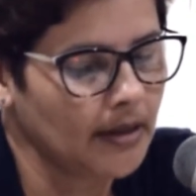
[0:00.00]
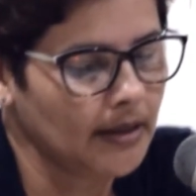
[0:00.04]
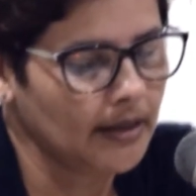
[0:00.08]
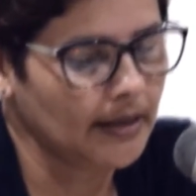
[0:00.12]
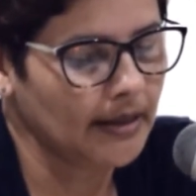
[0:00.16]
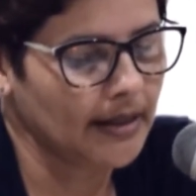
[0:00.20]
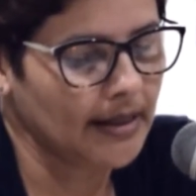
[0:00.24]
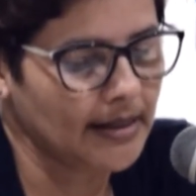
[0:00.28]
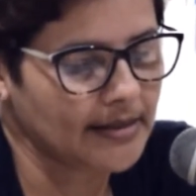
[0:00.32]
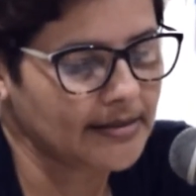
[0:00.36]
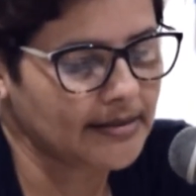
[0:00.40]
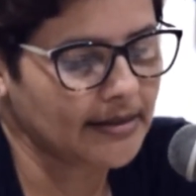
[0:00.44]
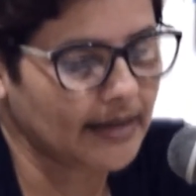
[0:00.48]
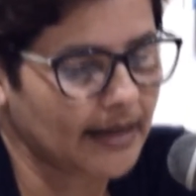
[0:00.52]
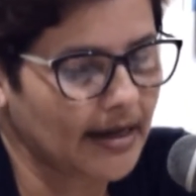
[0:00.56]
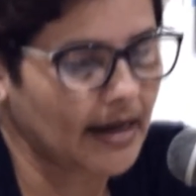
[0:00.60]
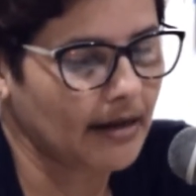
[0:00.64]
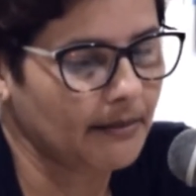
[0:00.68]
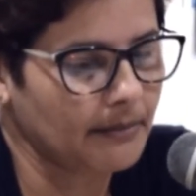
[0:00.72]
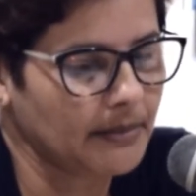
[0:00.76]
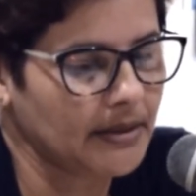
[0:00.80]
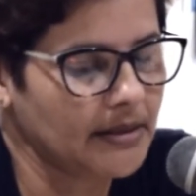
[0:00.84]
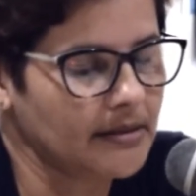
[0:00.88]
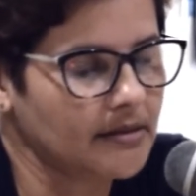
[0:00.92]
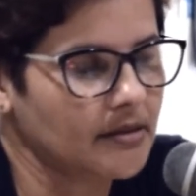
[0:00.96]
E essa
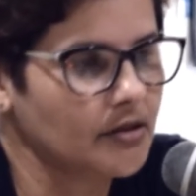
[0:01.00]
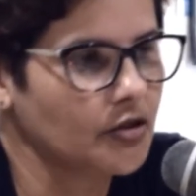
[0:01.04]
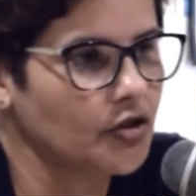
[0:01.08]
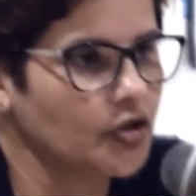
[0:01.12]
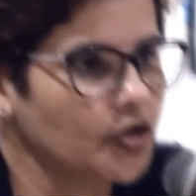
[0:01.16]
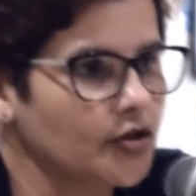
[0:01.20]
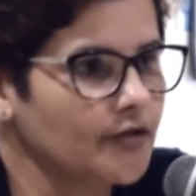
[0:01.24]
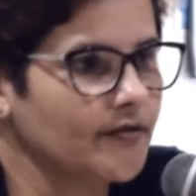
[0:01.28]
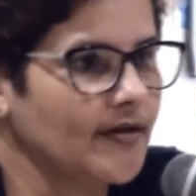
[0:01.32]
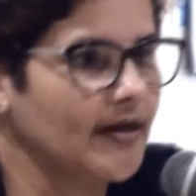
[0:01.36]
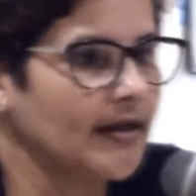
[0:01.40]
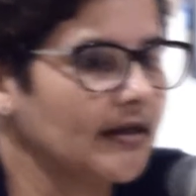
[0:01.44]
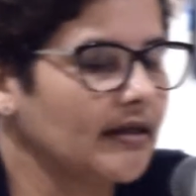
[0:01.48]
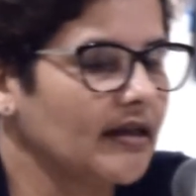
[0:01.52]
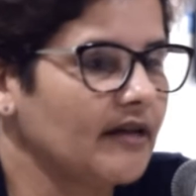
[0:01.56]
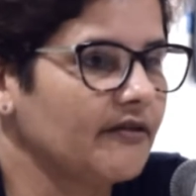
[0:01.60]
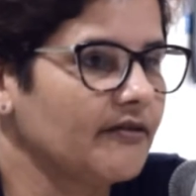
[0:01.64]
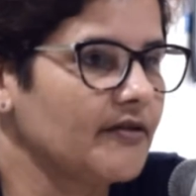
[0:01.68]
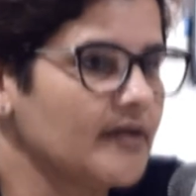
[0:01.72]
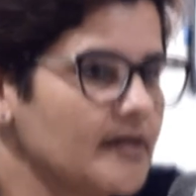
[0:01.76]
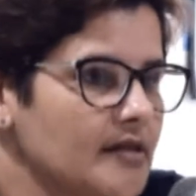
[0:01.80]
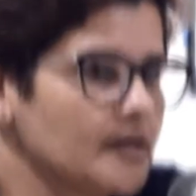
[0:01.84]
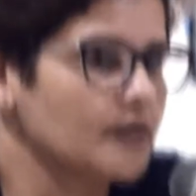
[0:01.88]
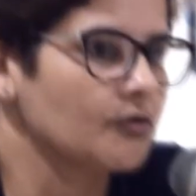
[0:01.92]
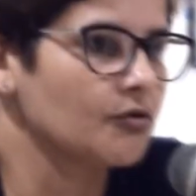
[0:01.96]
camisa a gente vai estar tá
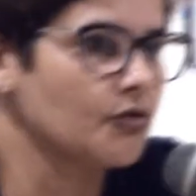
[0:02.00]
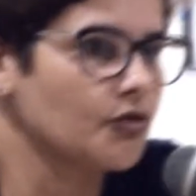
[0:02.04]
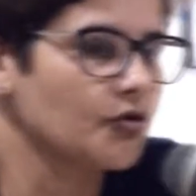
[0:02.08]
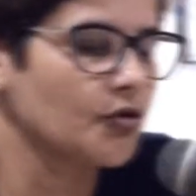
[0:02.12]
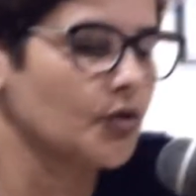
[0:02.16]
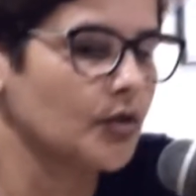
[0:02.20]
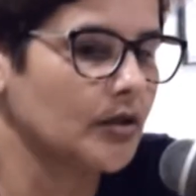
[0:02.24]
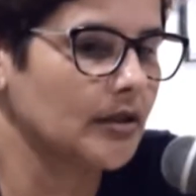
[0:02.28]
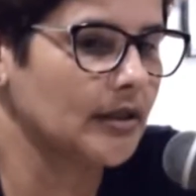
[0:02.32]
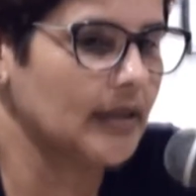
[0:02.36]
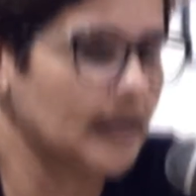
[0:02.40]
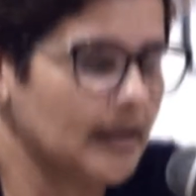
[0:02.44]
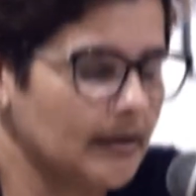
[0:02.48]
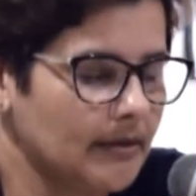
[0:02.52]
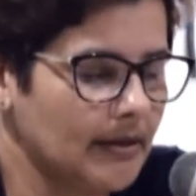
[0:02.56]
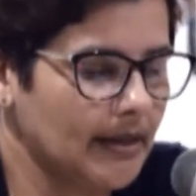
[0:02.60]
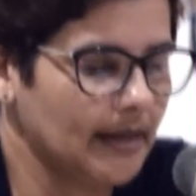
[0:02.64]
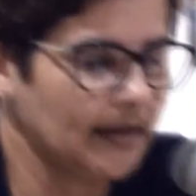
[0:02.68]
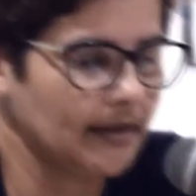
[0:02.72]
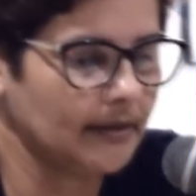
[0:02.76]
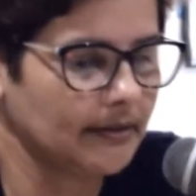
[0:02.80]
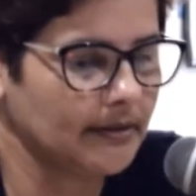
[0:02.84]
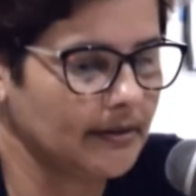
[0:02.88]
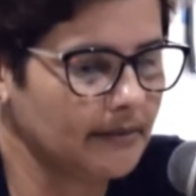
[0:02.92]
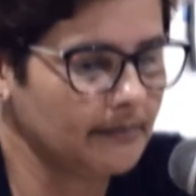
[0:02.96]
fazendo o sorteio
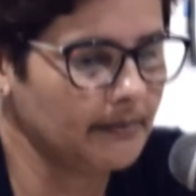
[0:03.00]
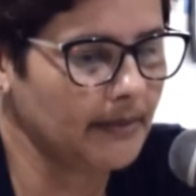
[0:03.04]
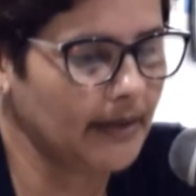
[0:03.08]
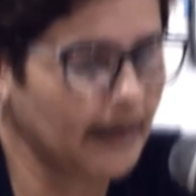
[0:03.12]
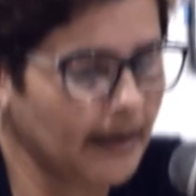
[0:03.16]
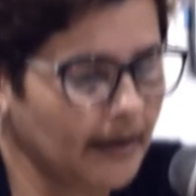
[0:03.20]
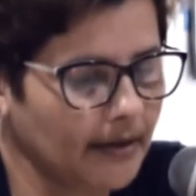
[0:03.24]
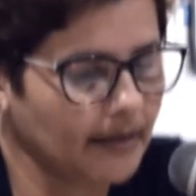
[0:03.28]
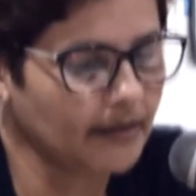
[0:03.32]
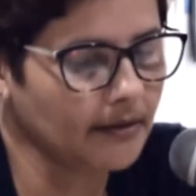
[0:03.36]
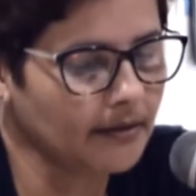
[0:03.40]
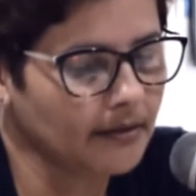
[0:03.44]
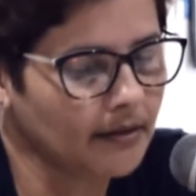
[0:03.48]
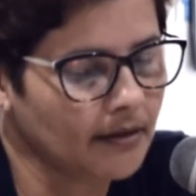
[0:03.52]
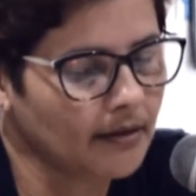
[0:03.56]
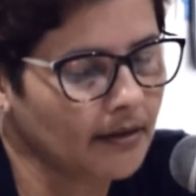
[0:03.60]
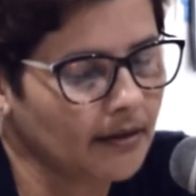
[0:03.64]
dela também.